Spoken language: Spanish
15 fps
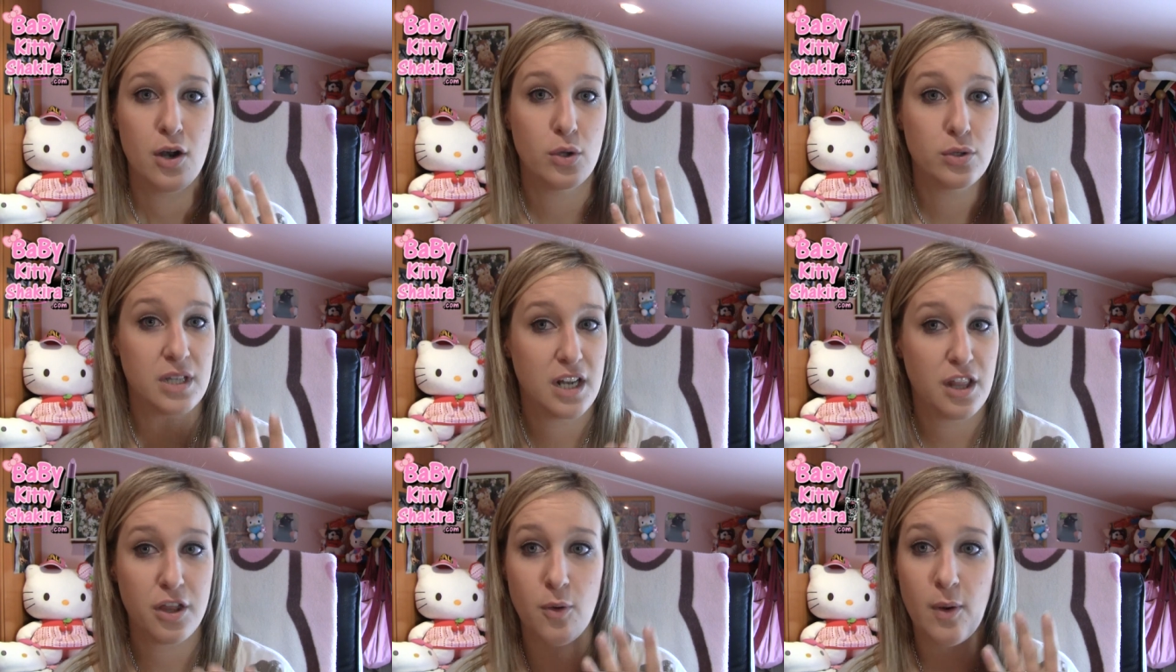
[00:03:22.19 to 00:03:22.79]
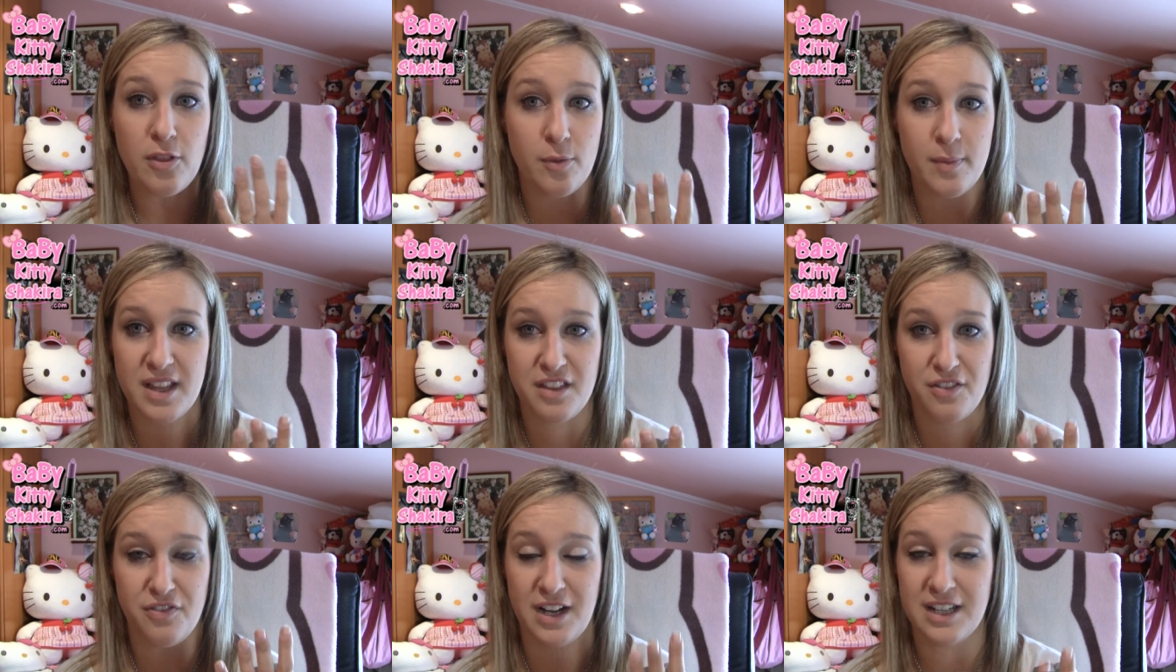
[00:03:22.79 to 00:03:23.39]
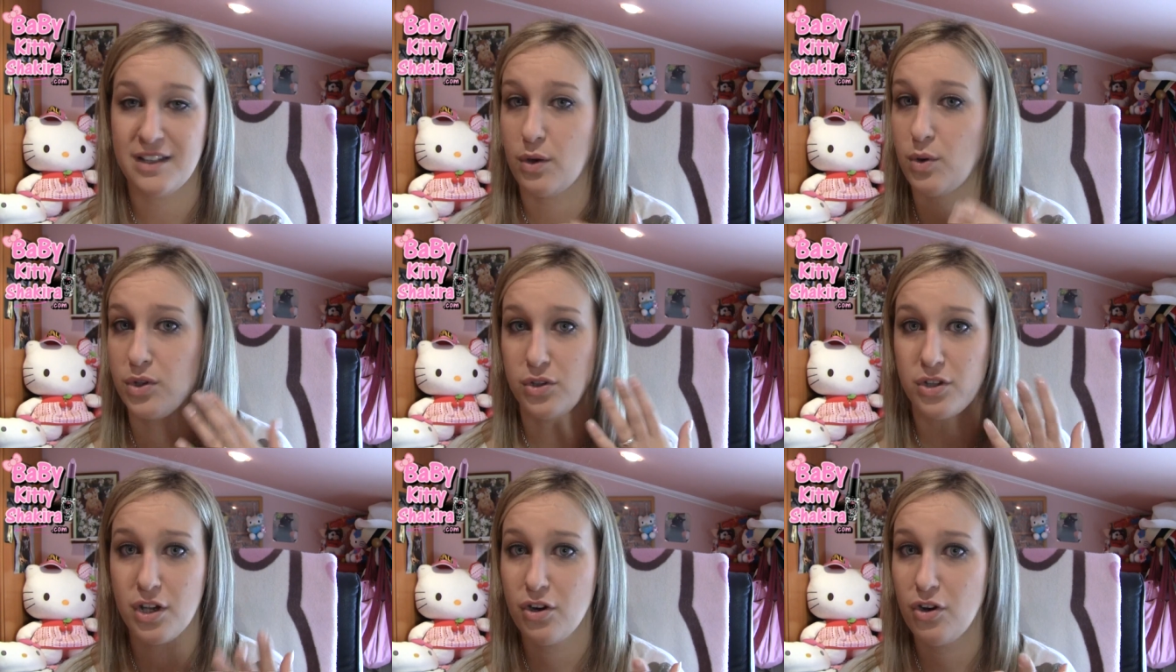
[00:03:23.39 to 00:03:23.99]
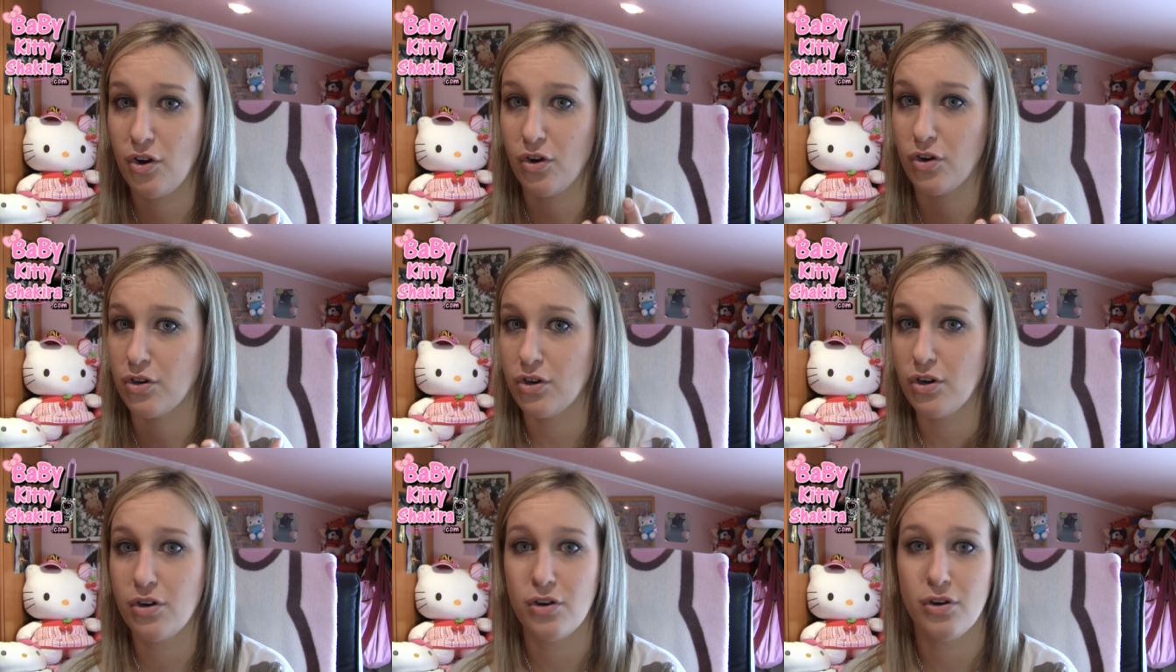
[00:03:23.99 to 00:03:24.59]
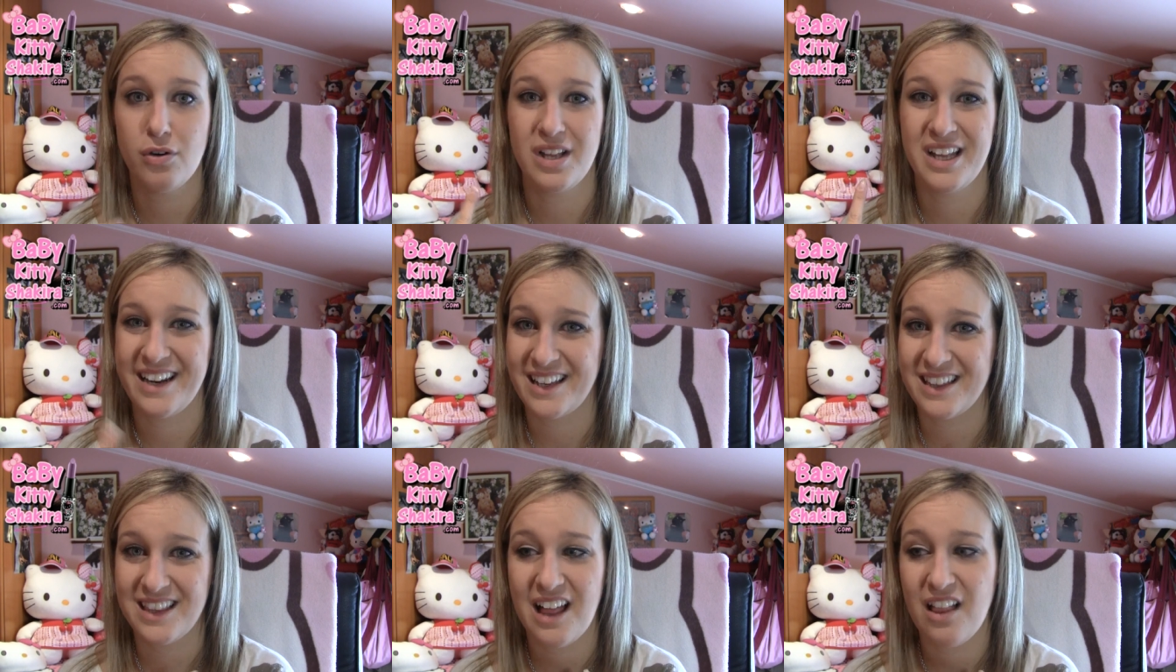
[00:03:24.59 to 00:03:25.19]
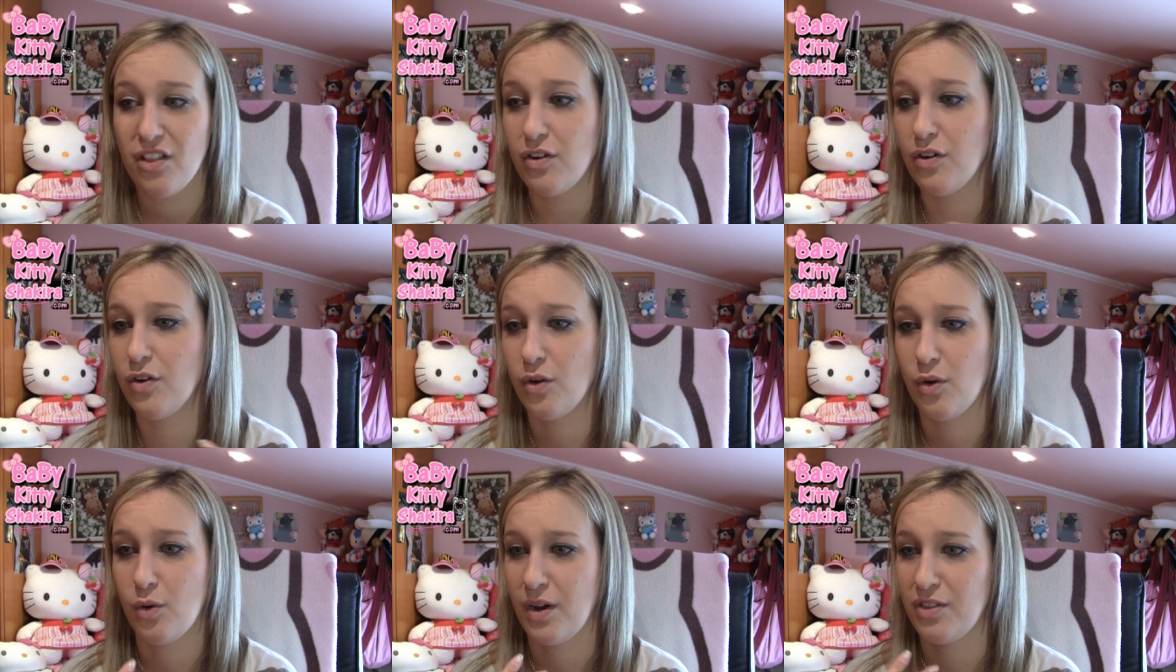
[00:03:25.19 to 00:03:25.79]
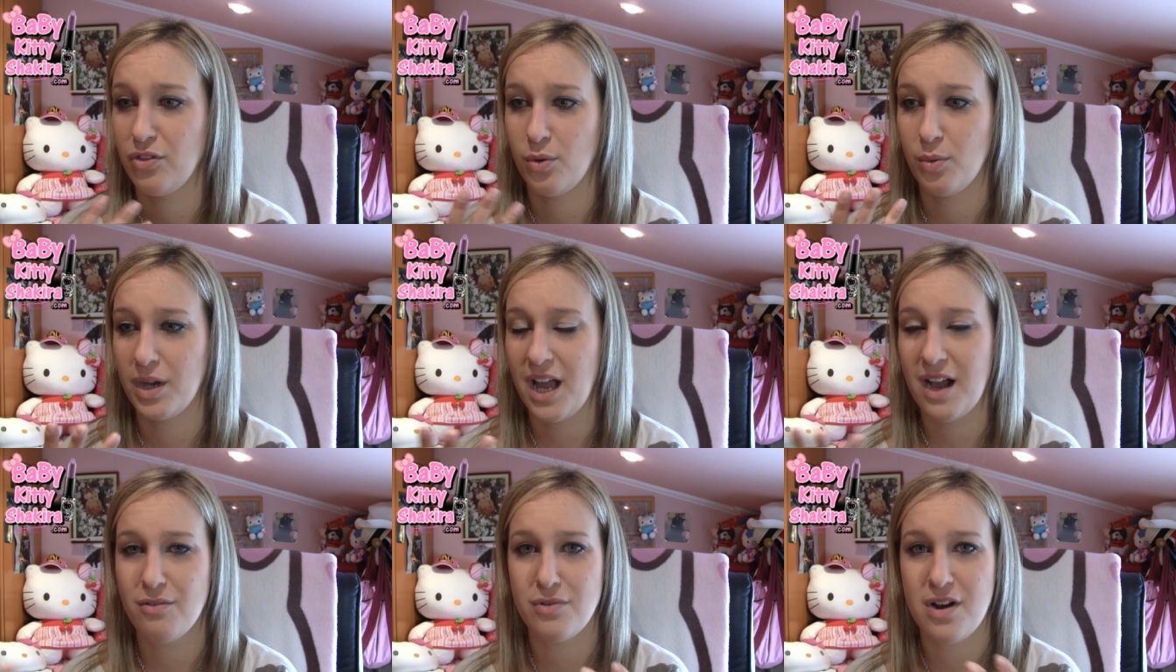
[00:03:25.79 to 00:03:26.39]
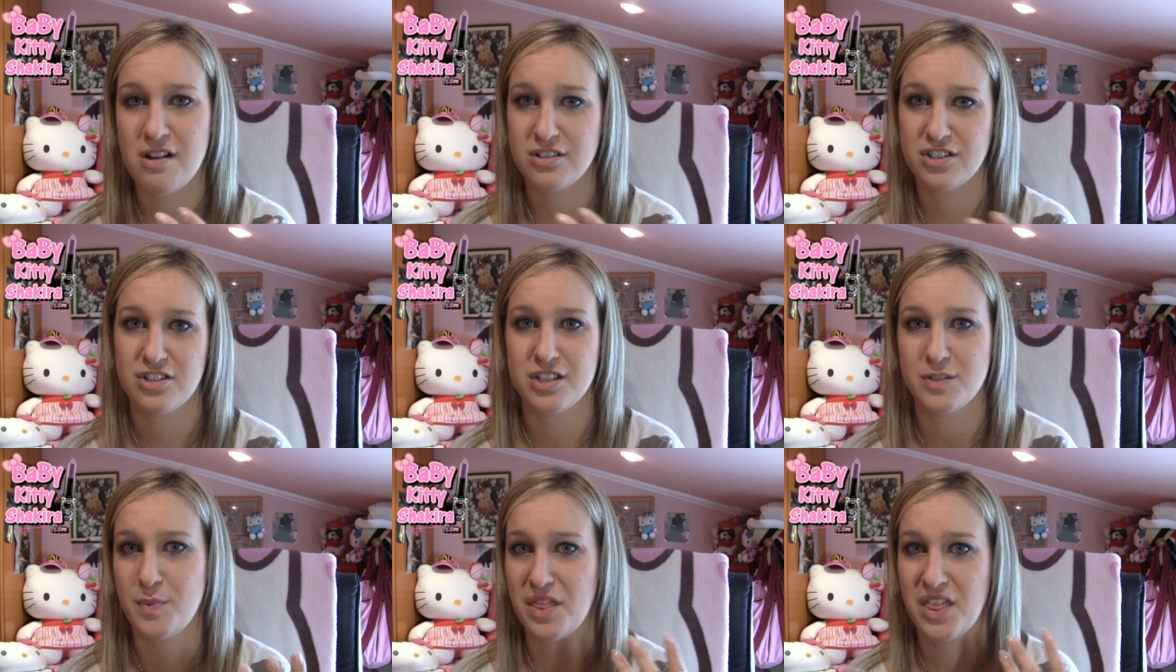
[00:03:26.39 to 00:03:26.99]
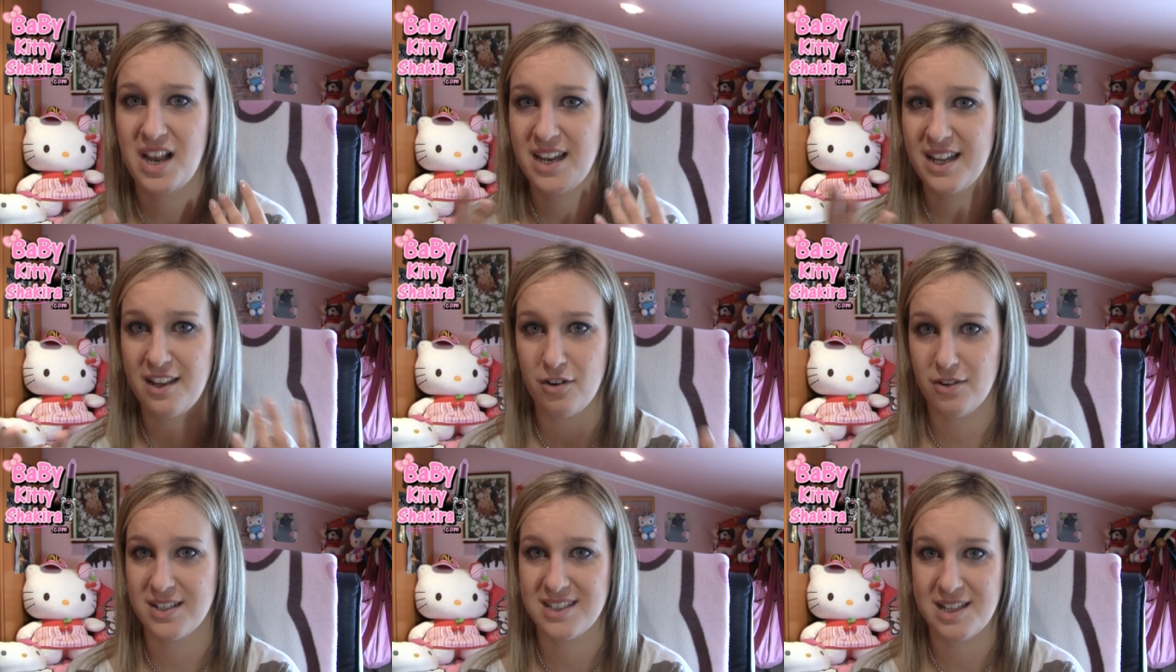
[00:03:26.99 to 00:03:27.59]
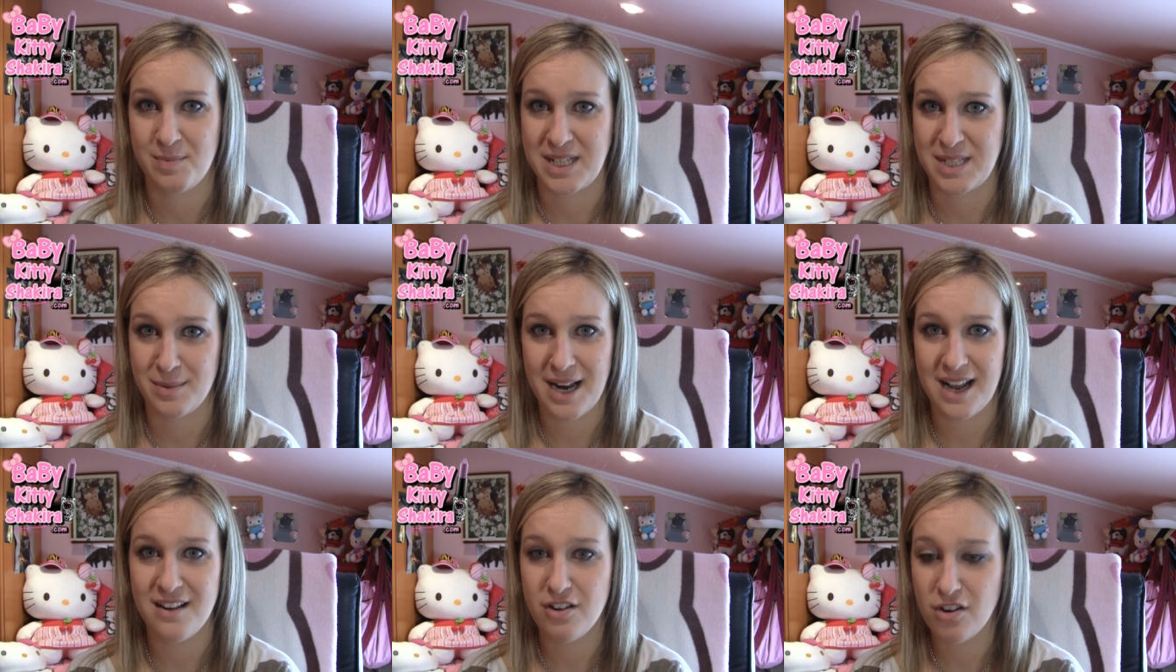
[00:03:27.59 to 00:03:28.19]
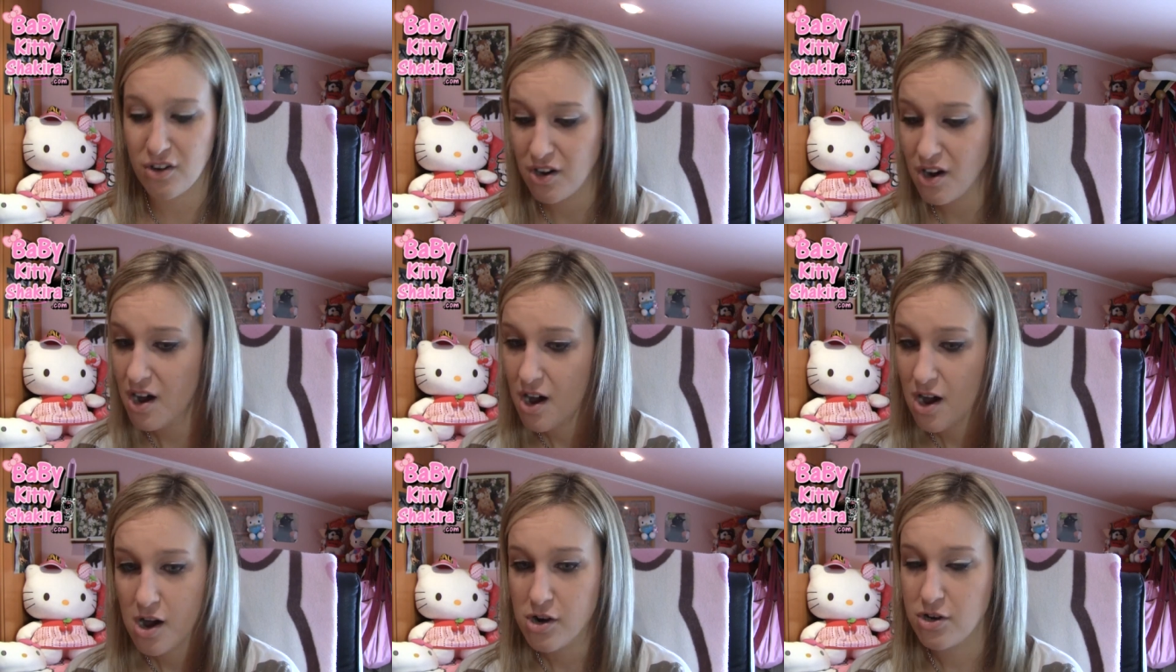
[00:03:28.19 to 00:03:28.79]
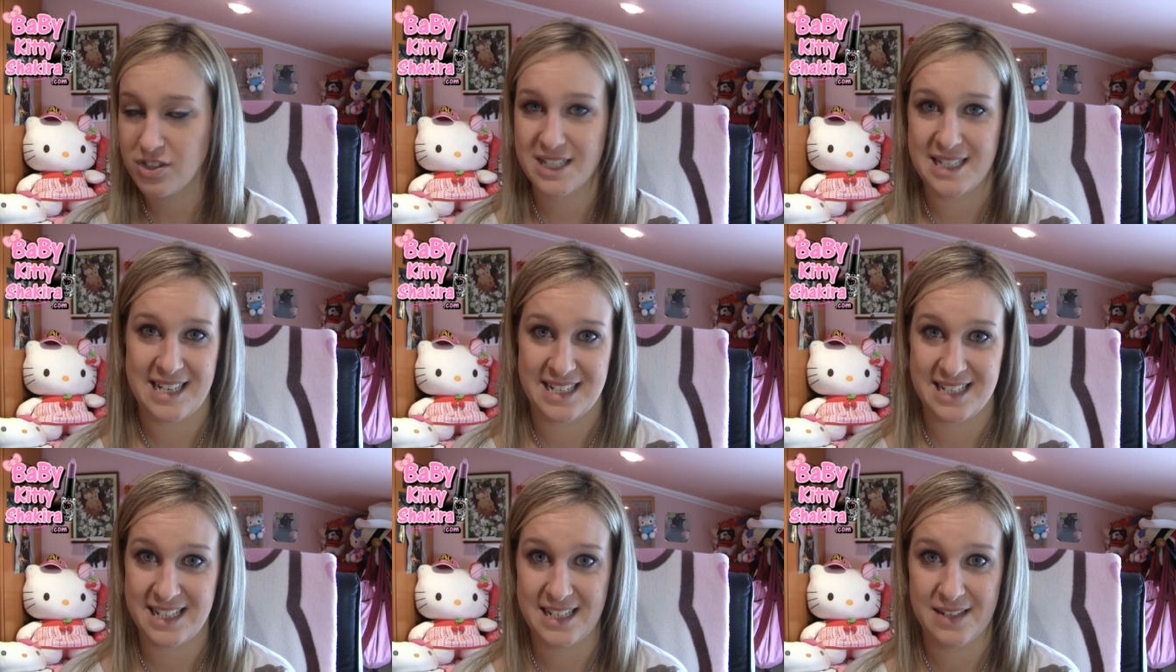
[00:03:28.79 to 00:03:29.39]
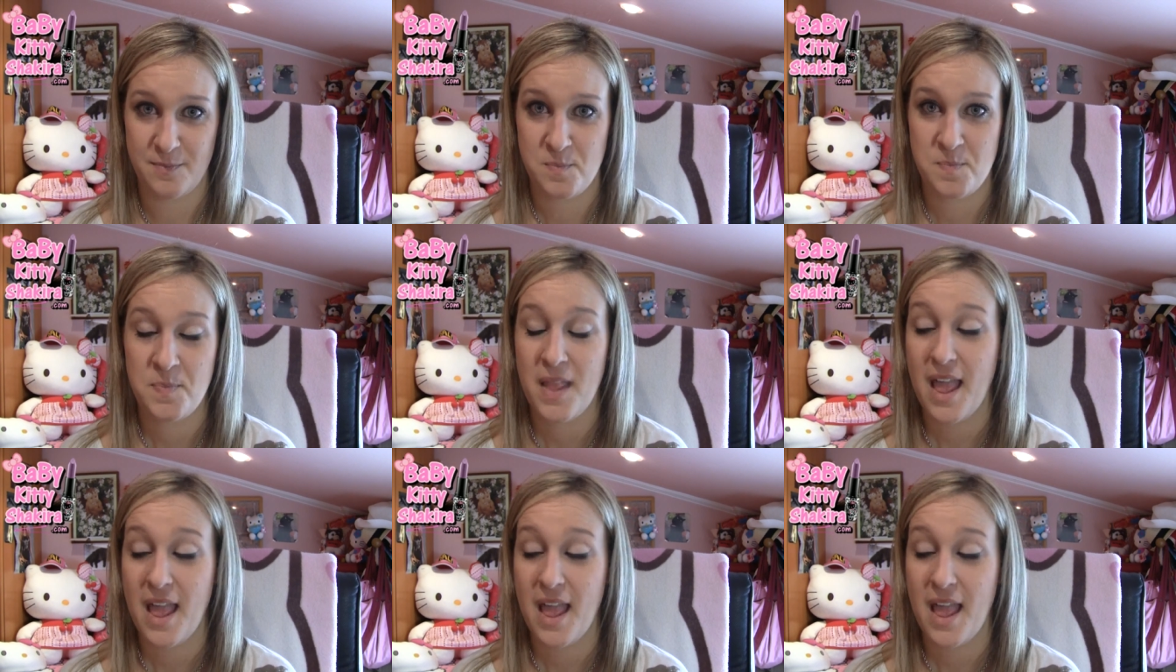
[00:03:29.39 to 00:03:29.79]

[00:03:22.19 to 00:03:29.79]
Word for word: Lo utilizo cuando me hace falta, cuando tengo el ojo rojo, irritado, o cuando voy a una ocasión especial y quiero que esté más blanco, cosas así.